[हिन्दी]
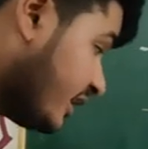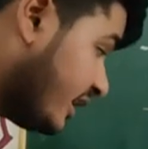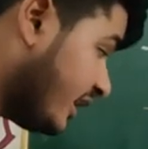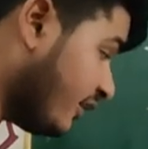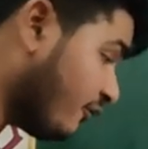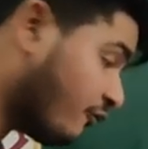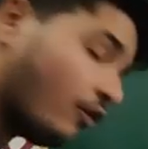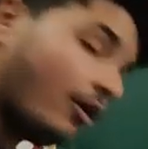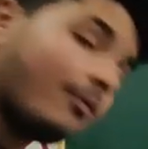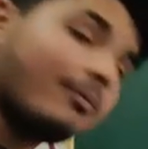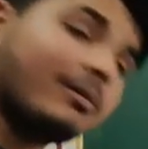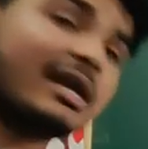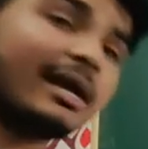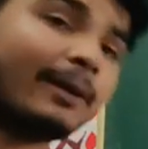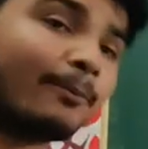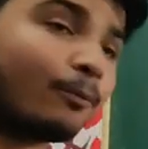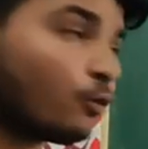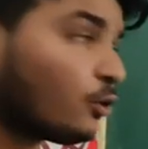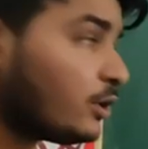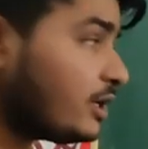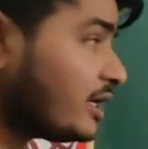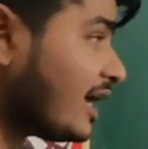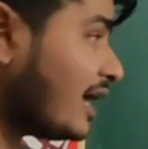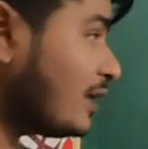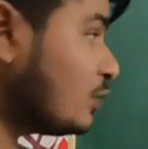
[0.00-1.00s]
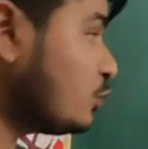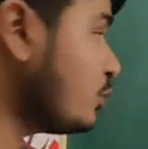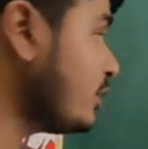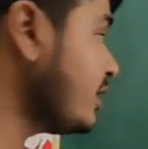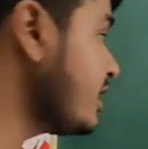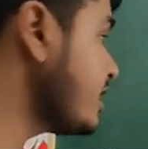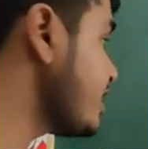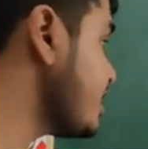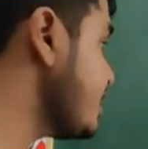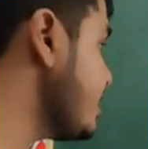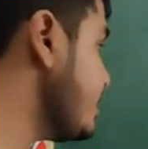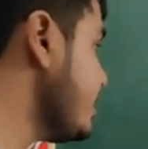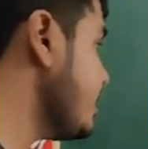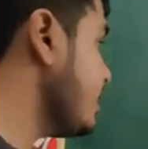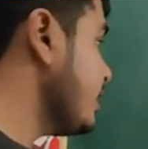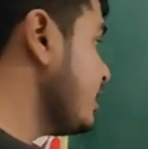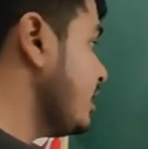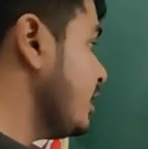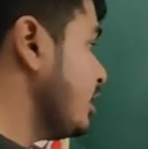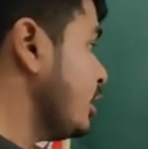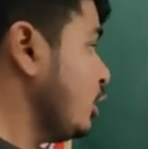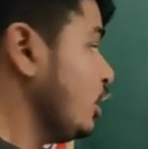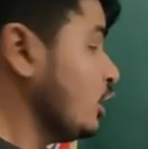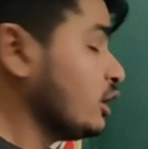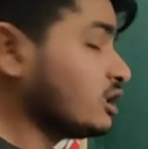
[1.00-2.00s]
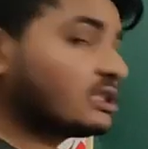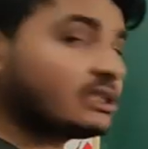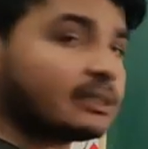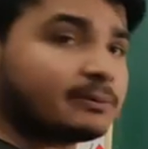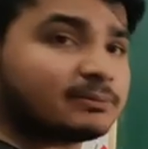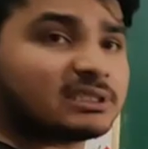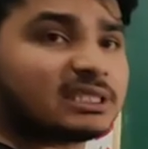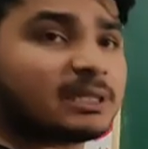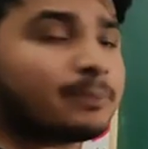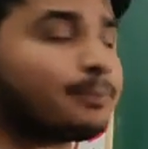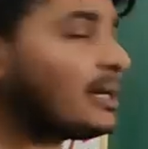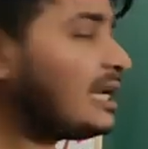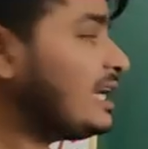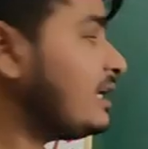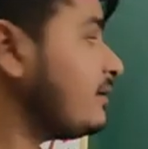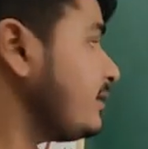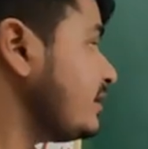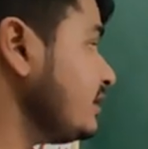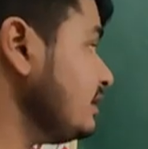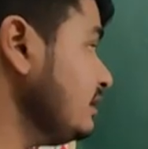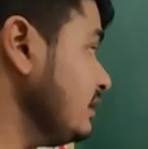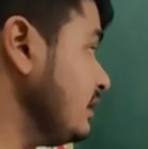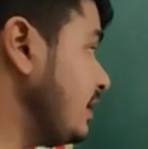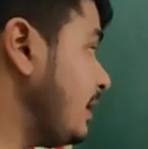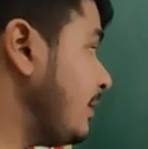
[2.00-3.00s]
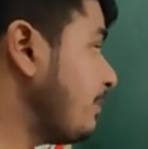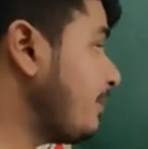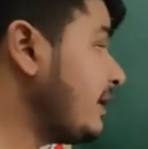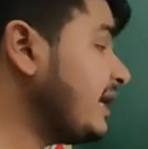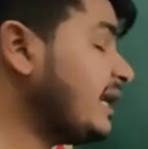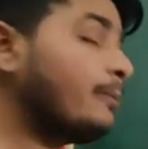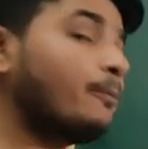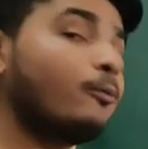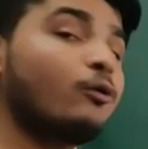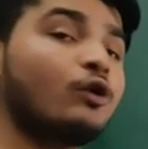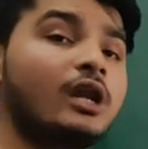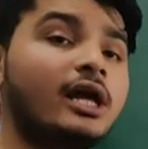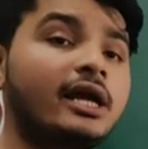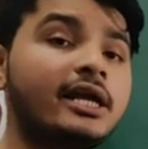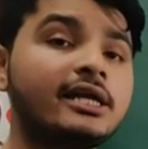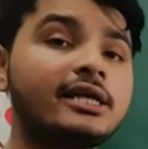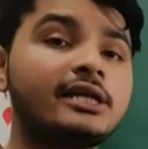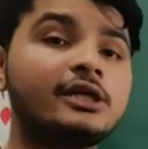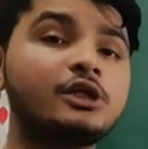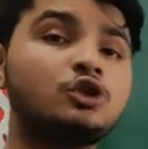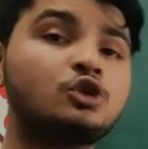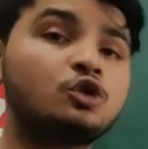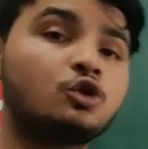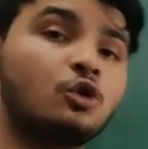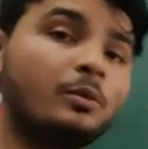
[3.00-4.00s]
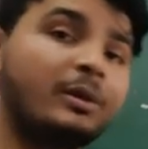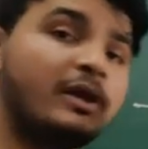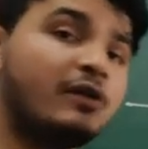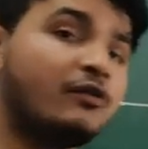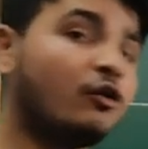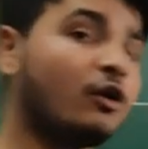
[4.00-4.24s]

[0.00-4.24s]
ये फॉर्मूले आपको याद होने चाहिए सबसे पहले बात मैंने बोला है कि जो भी